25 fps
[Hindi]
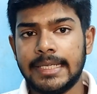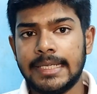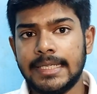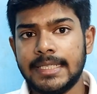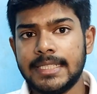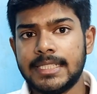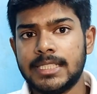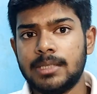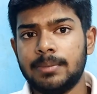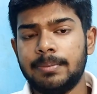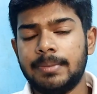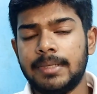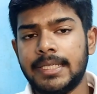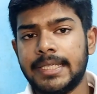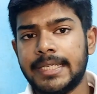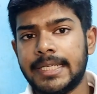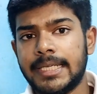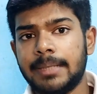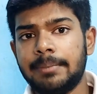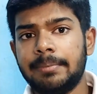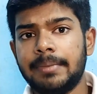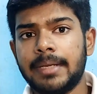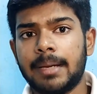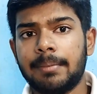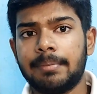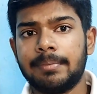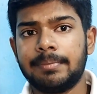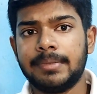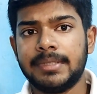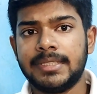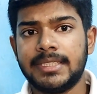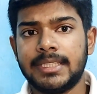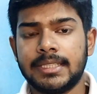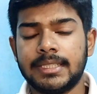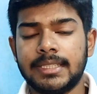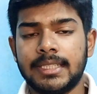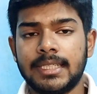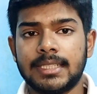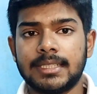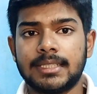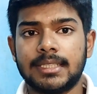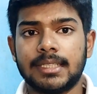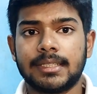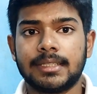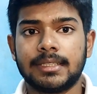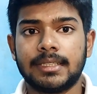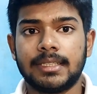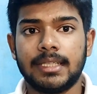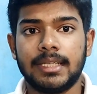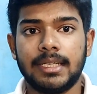और एलिजिबिलिटी में आप नीचे
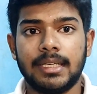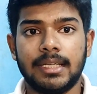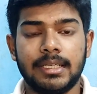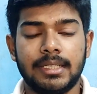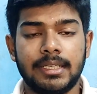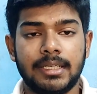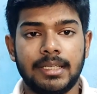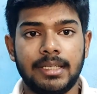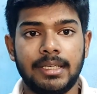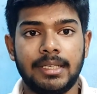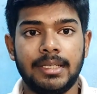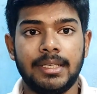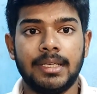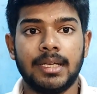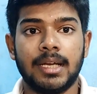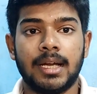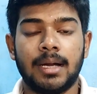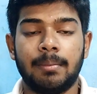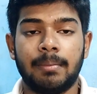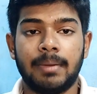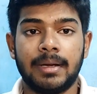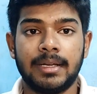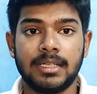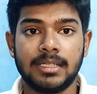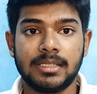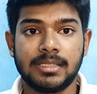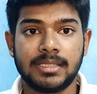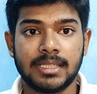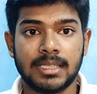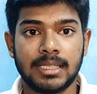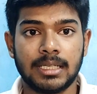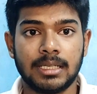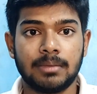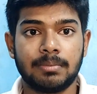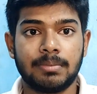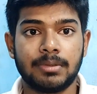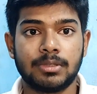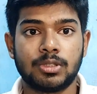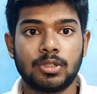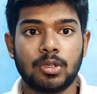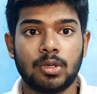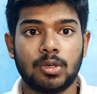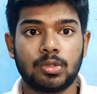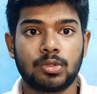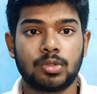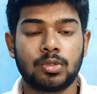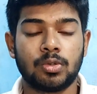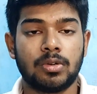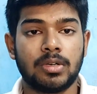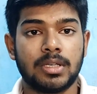देख सकते हैं कि हमारे चैनल
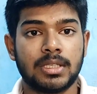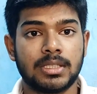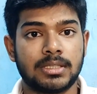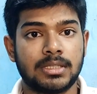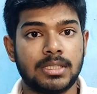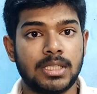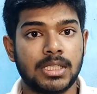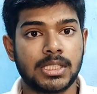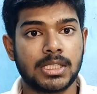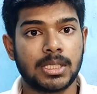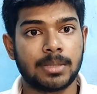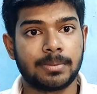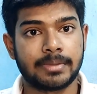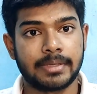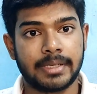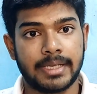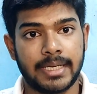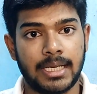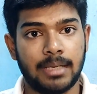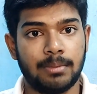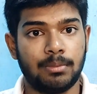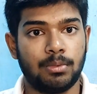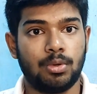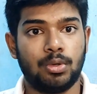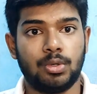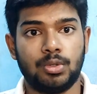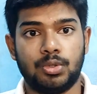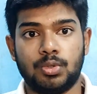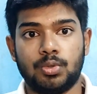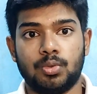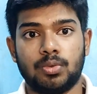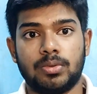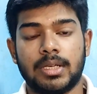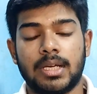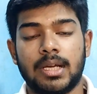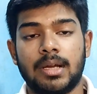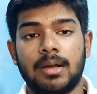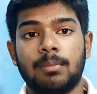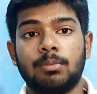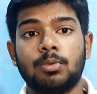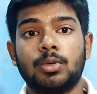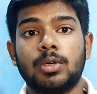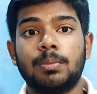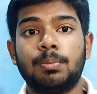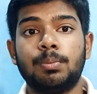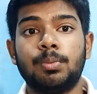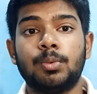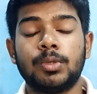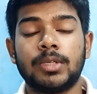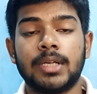पर 680 सब्सक्राइब हो
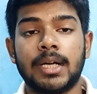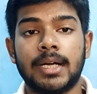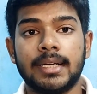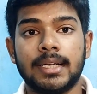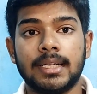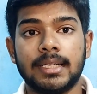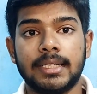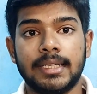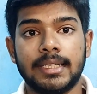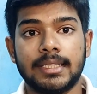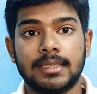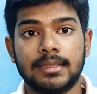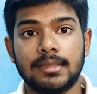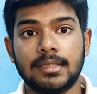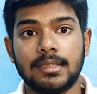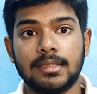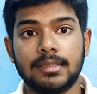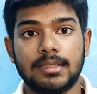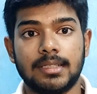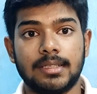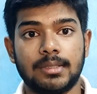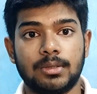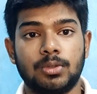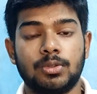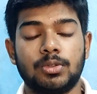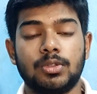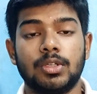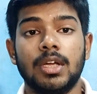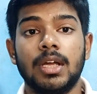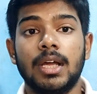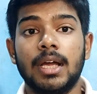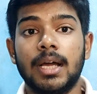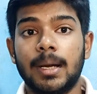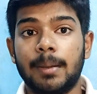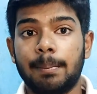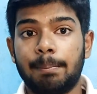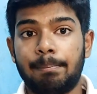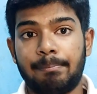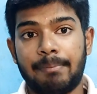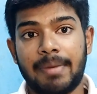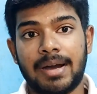चुका है हमको पुराना कितना था तो